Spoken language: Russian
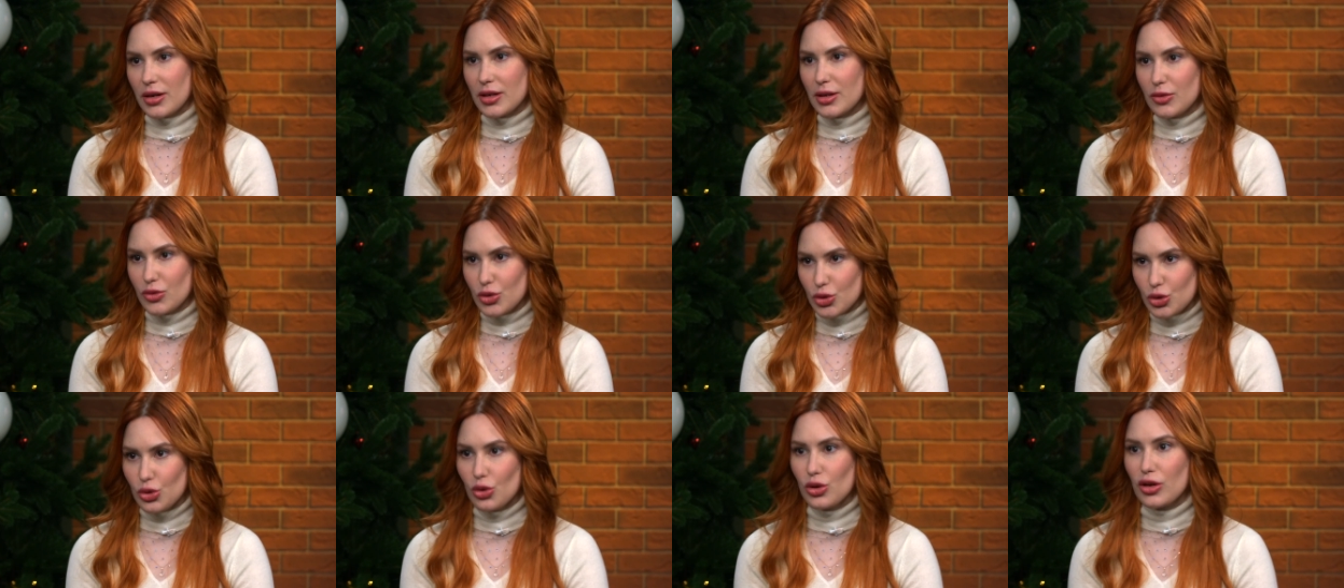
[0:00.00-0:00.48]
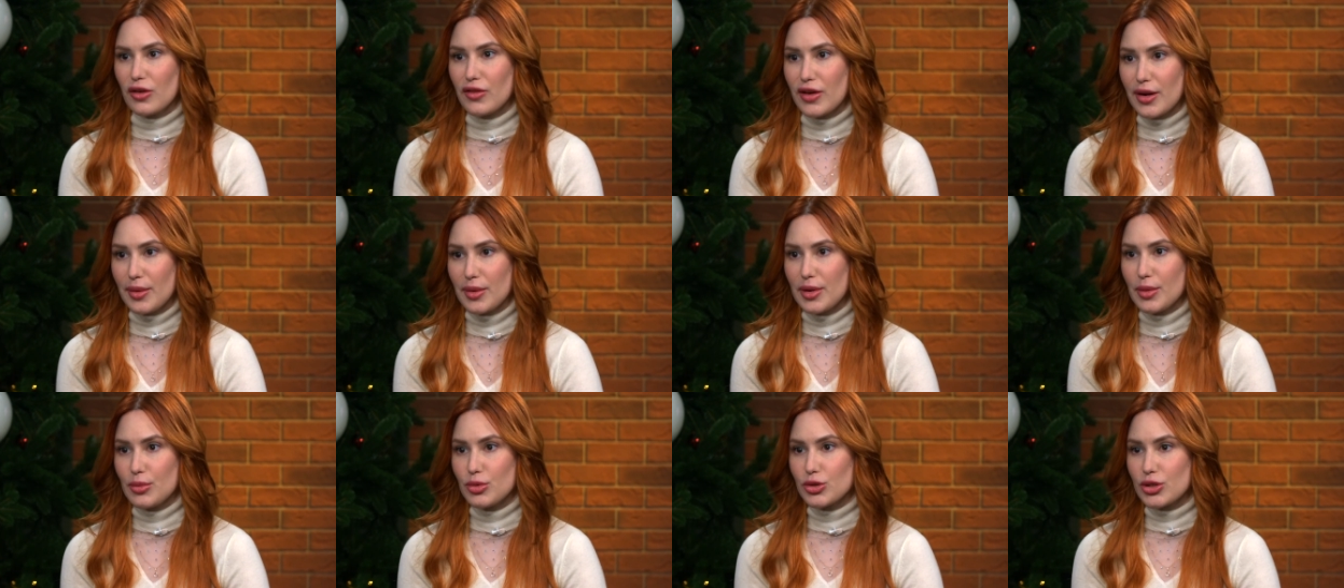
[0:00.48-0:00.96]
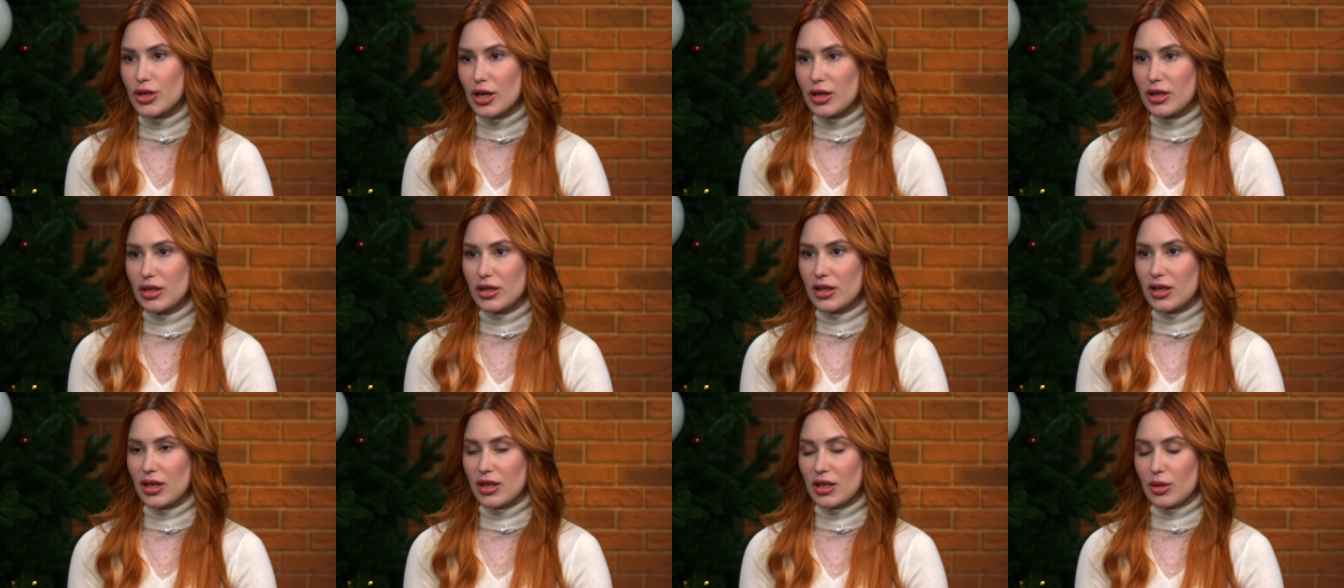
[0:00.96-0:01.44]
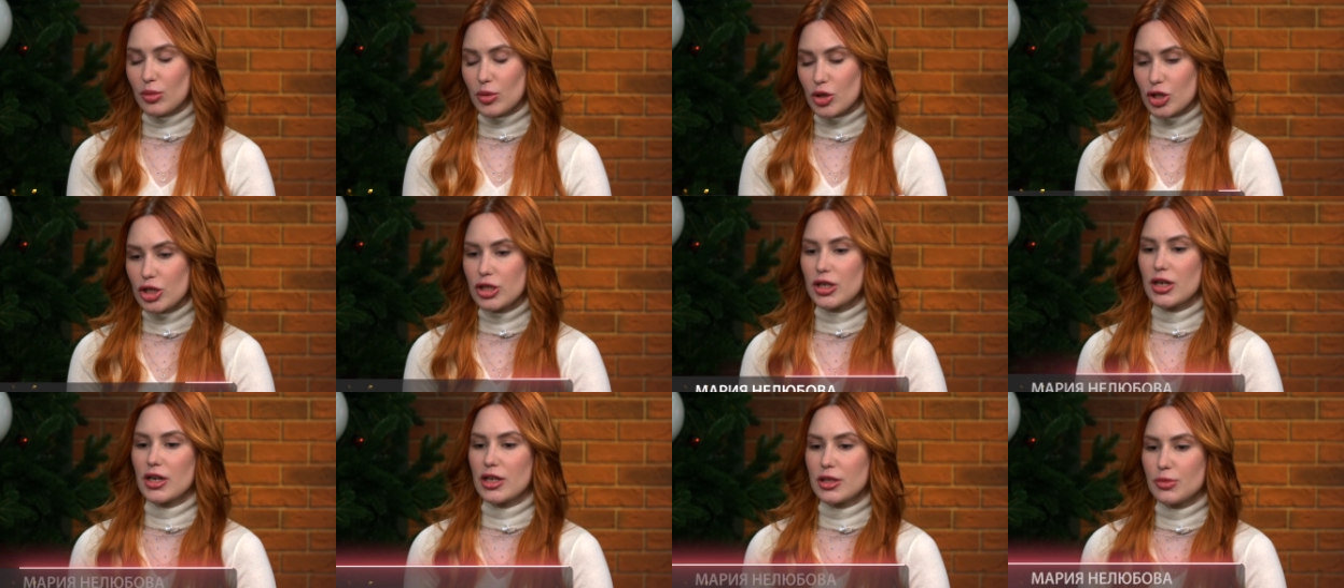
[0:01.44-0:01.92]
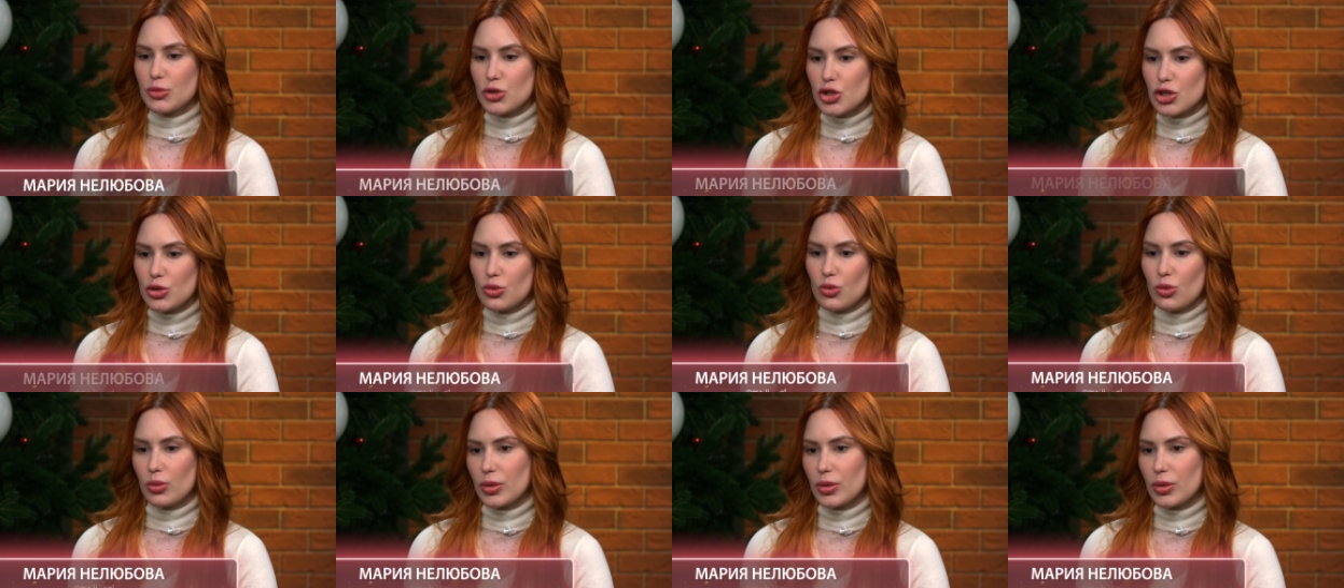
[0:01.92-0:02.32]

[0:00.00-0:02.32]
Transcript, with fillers: Его же долгое время не пускали на домашний арест. Почему?